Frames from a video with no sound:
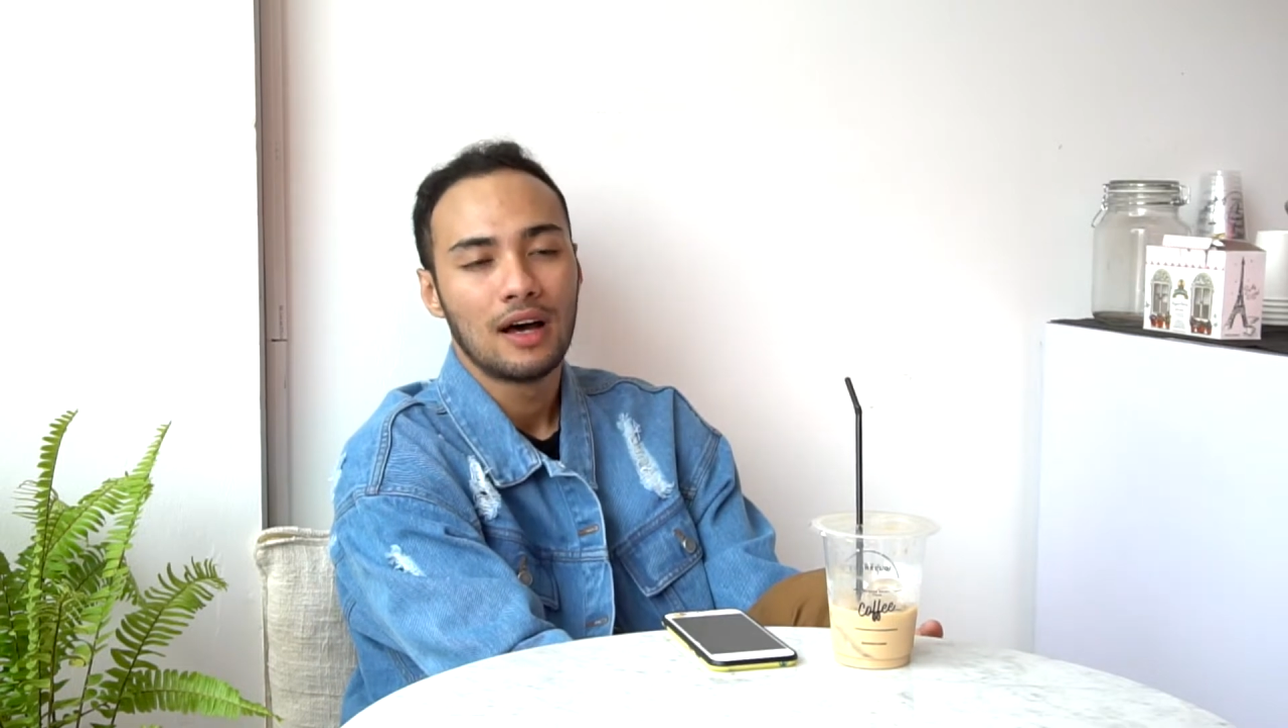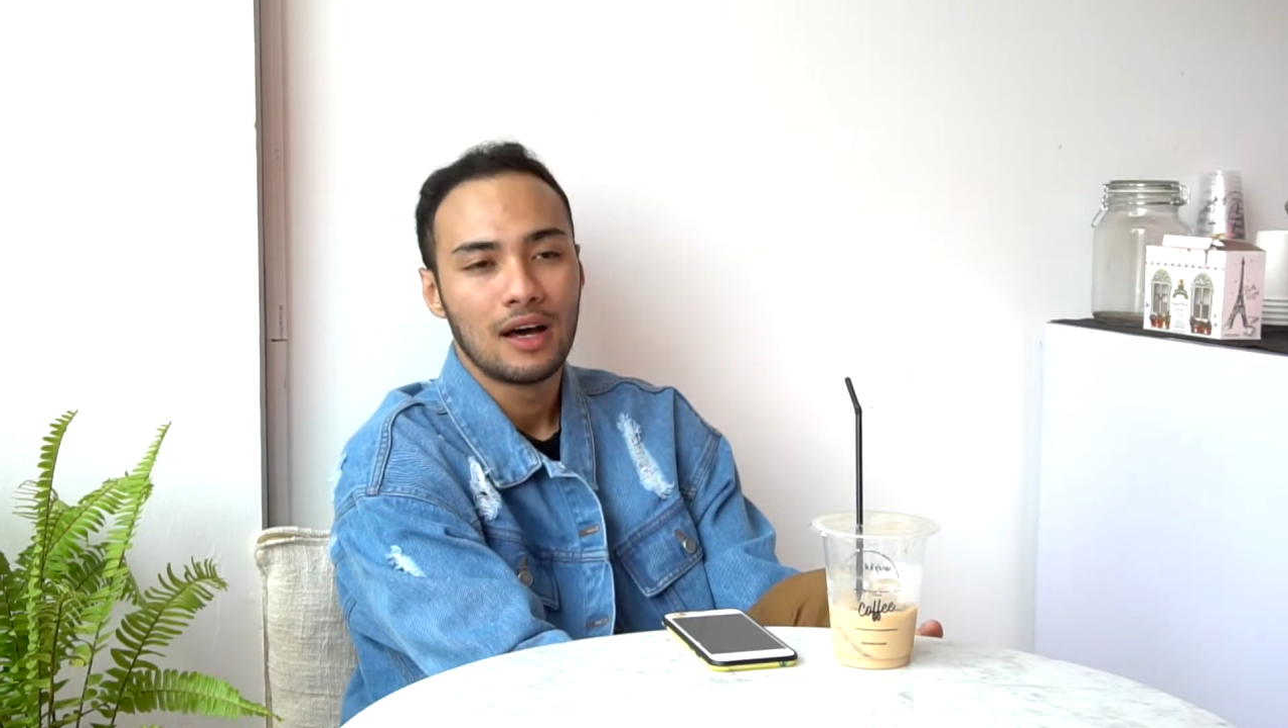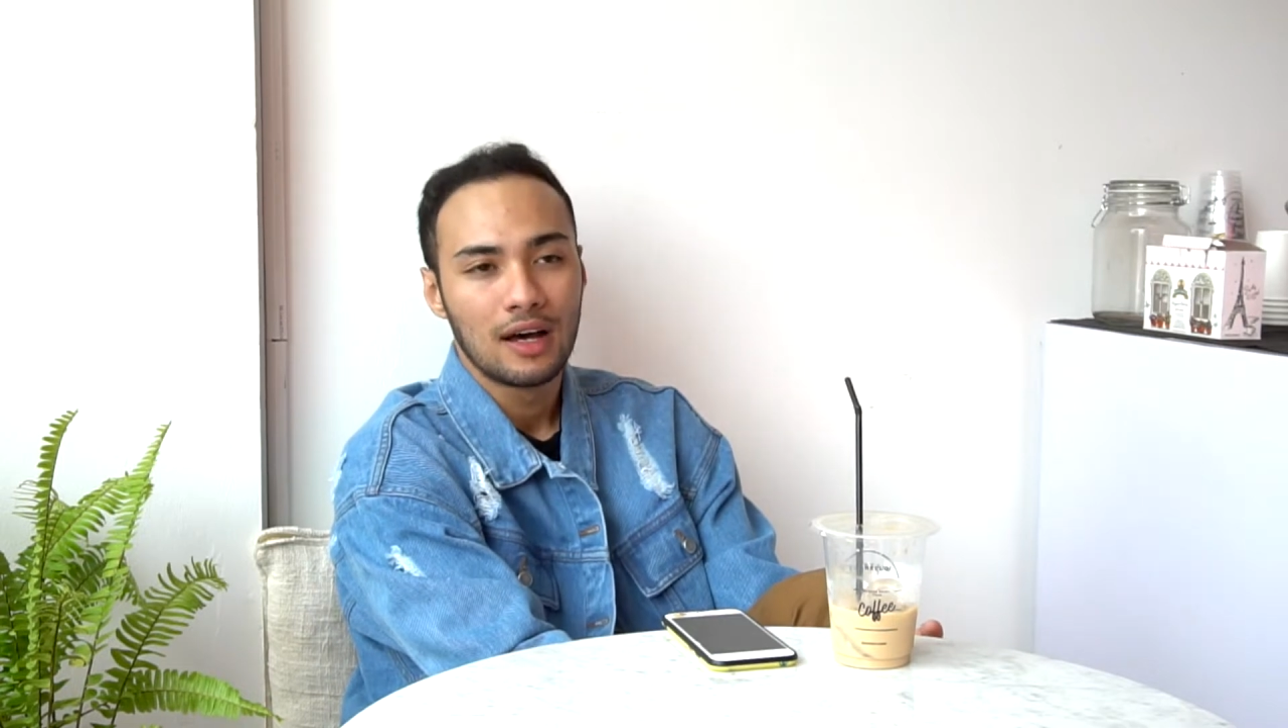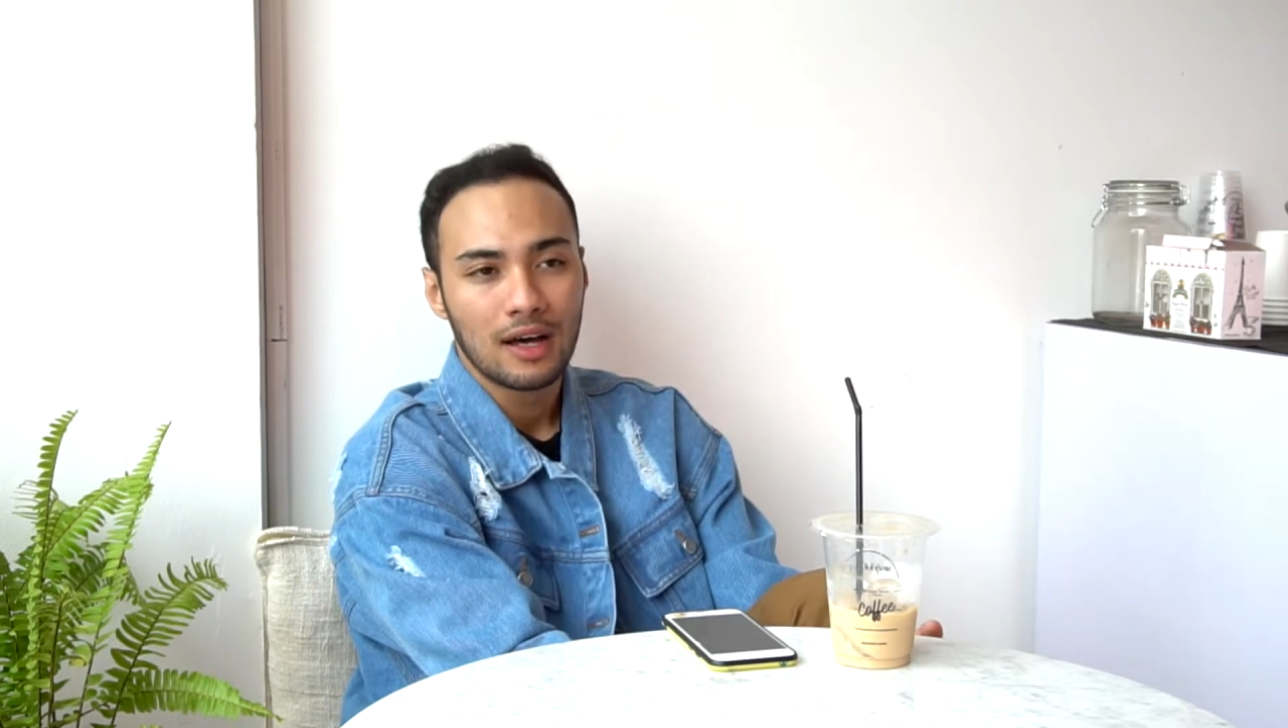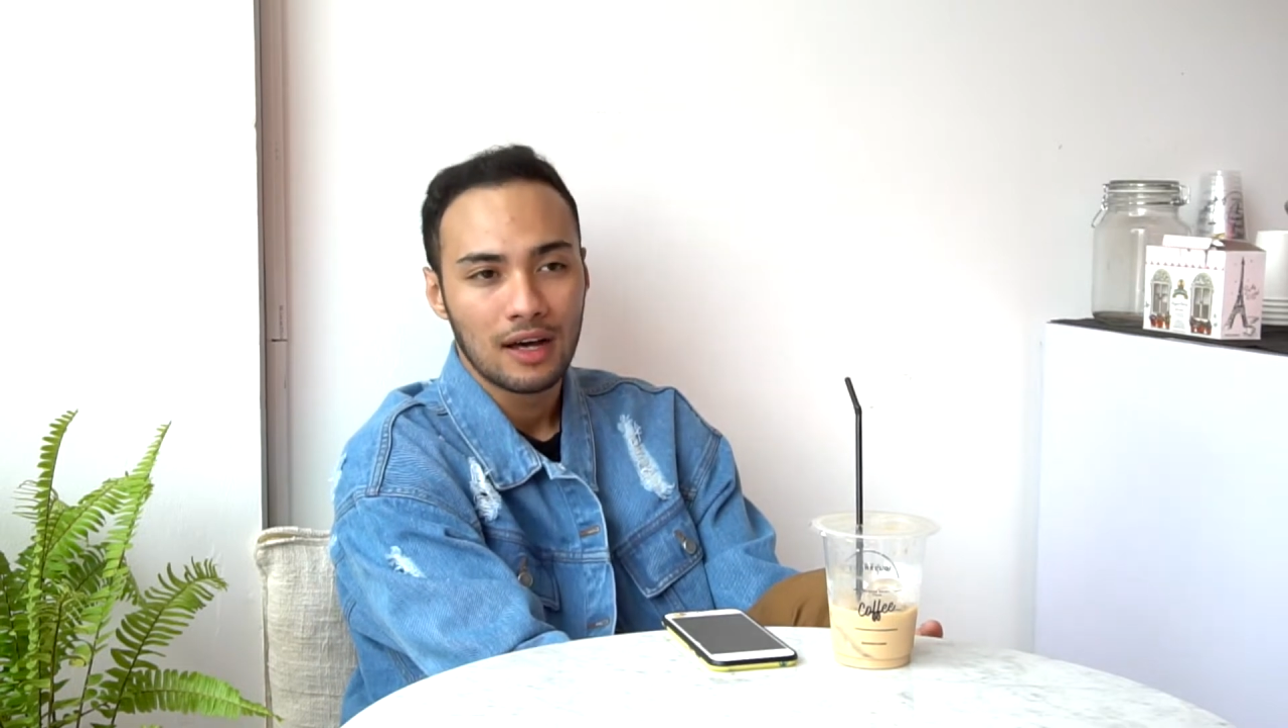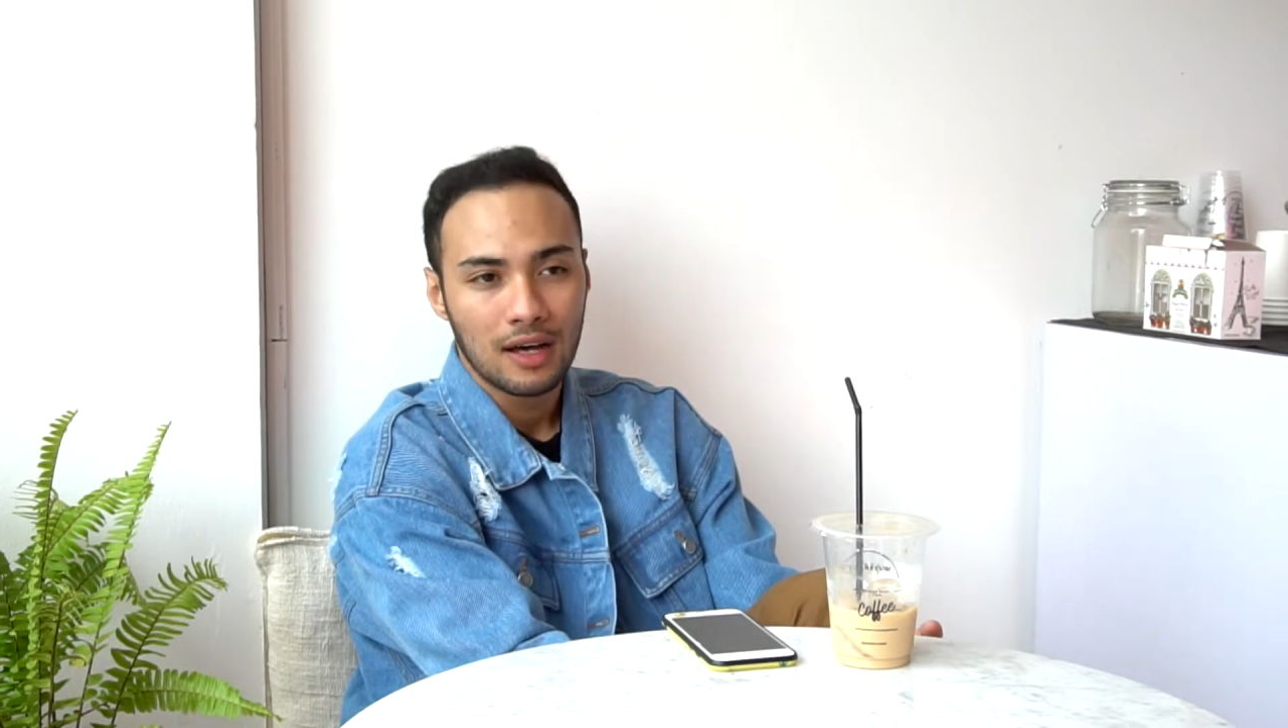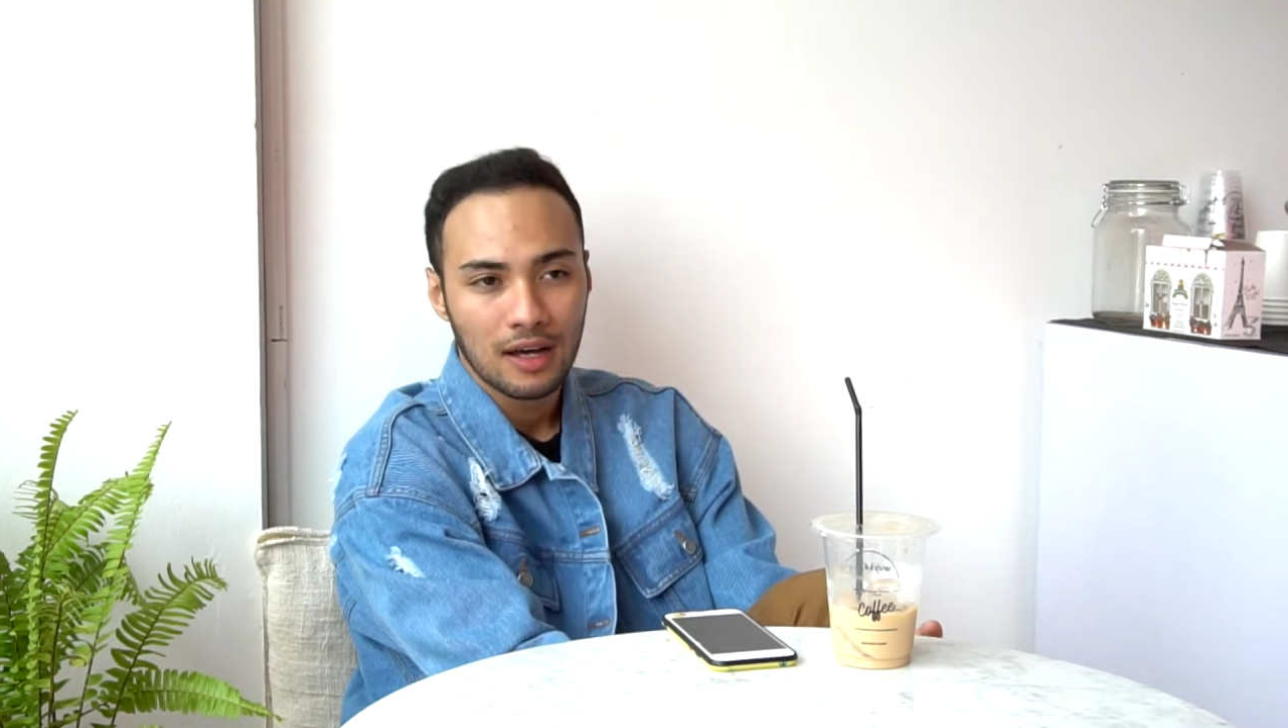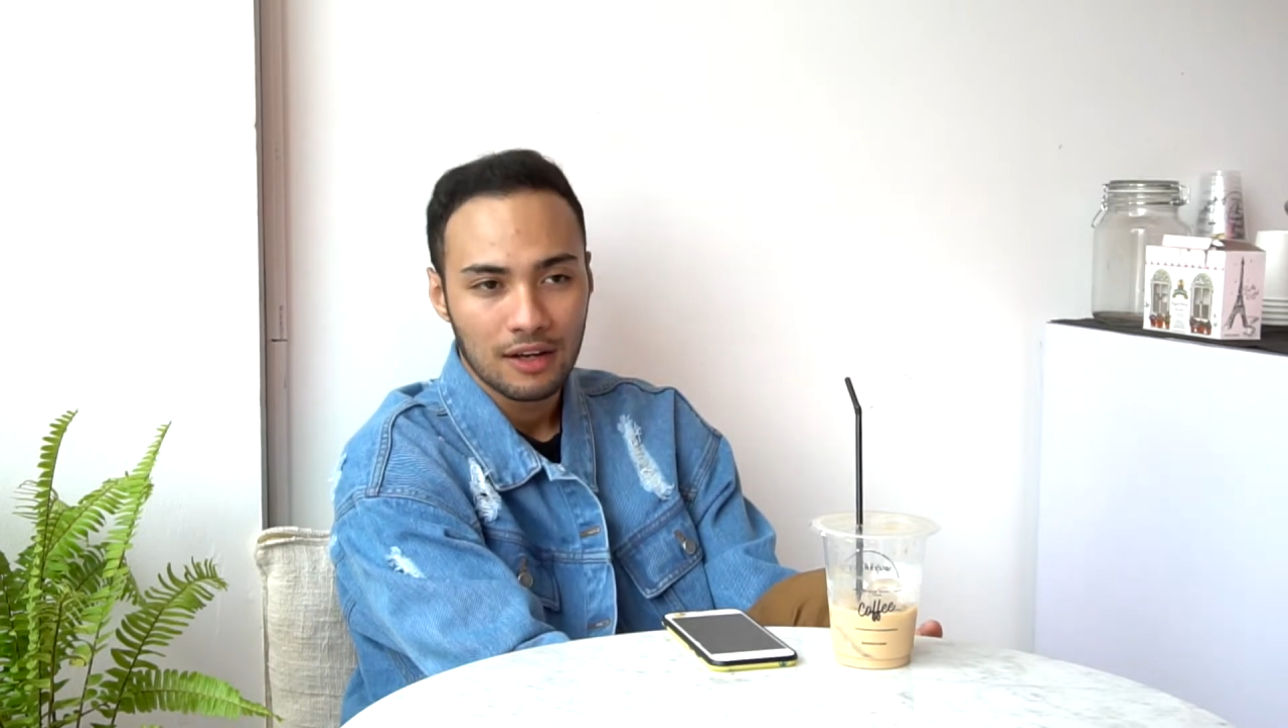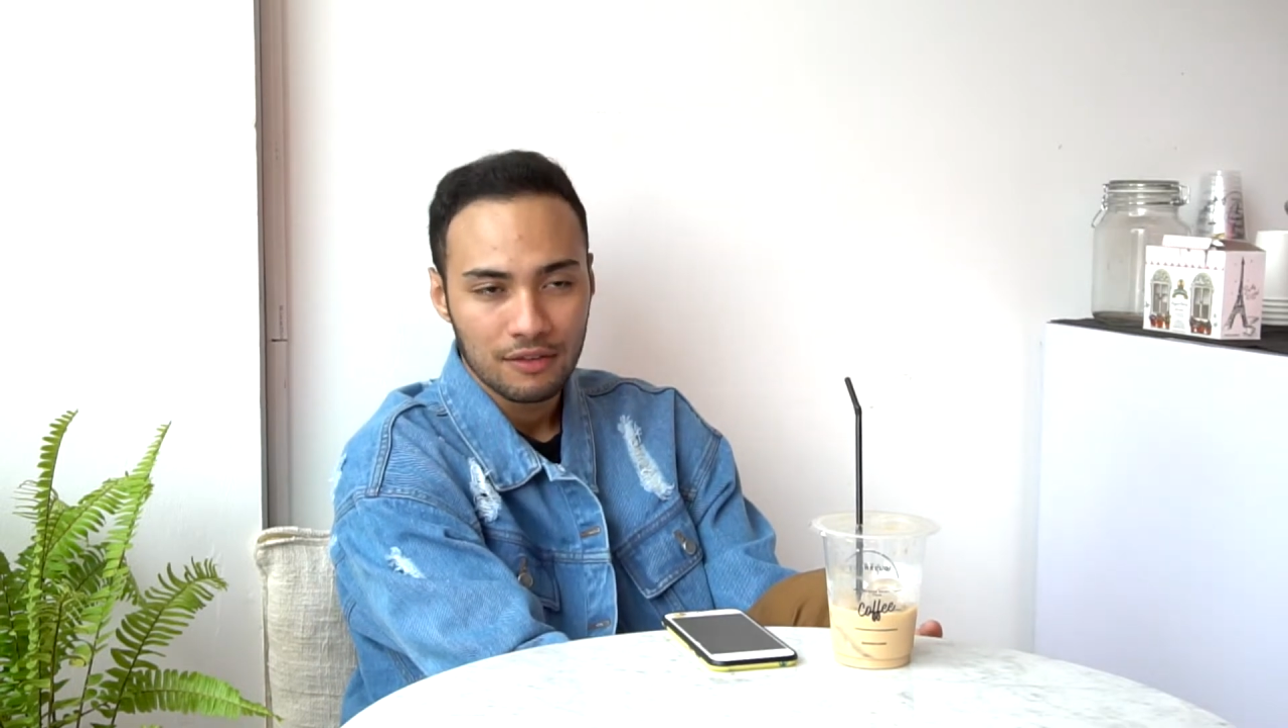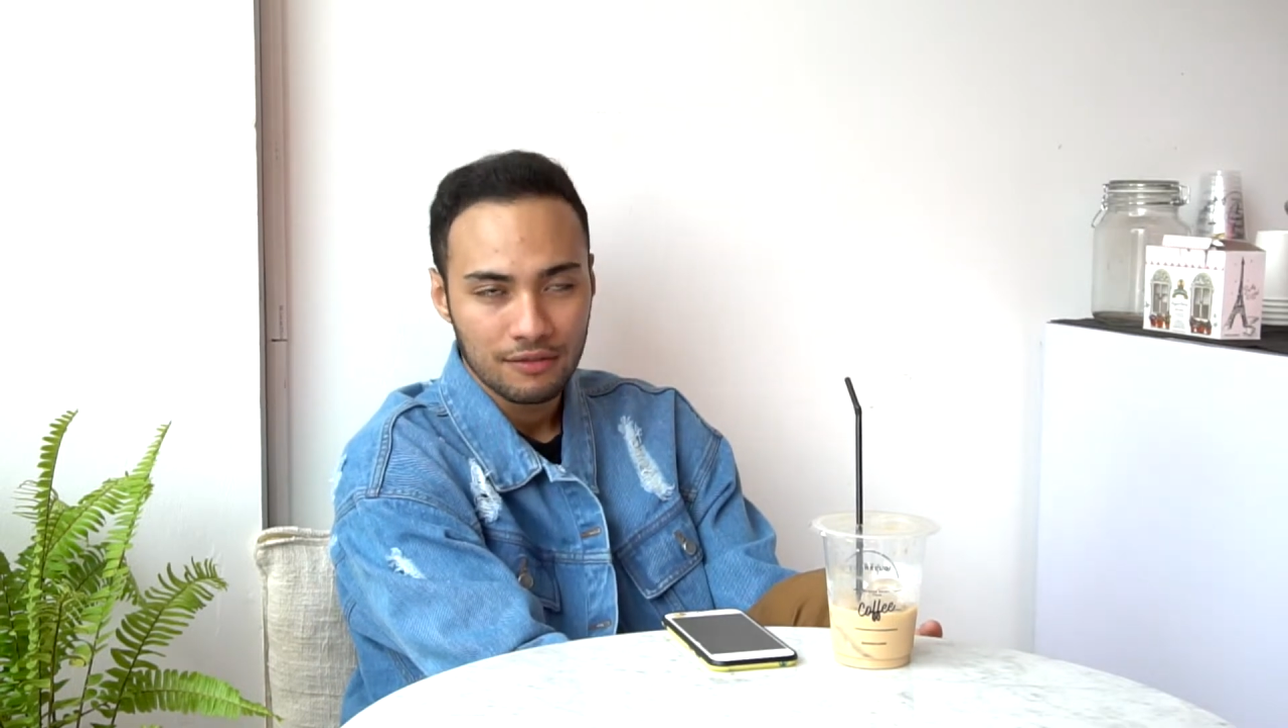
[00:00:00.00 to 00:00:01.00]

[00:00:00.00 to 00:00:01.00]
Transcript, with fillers: uh,